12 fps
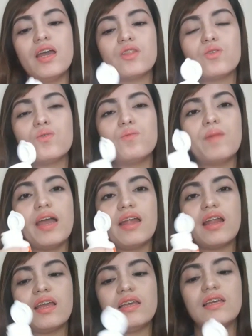Itong
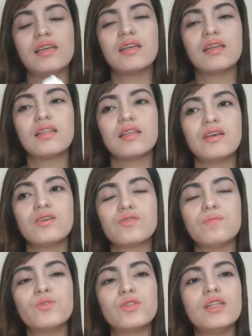Myra E.
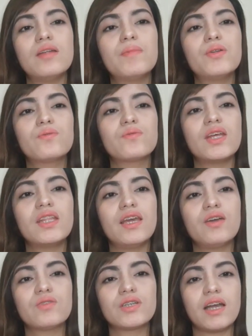So, buti naman nung
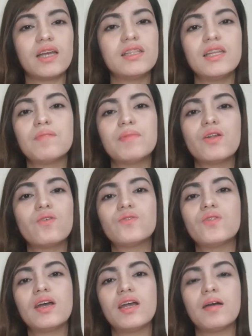tinake ko siya, hindi naman
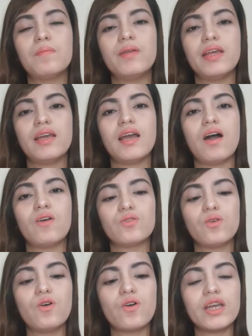ako
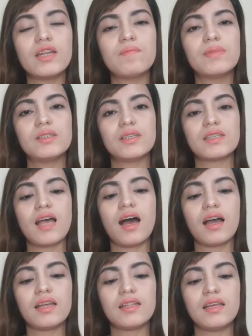nagka-breakout. Okay naman siya sa
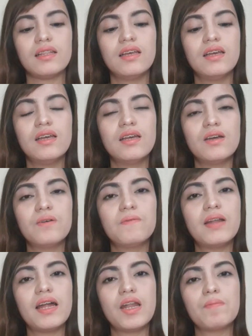akin and
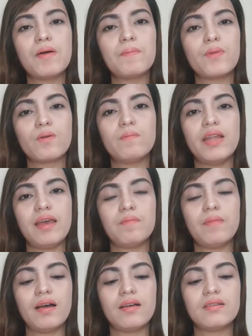wala namang
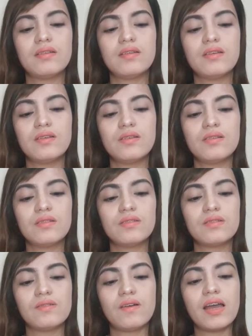problema.
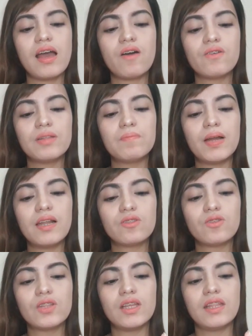O, kaya ko rin
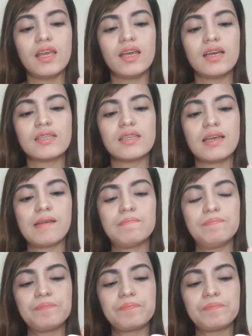pala to tinake kasi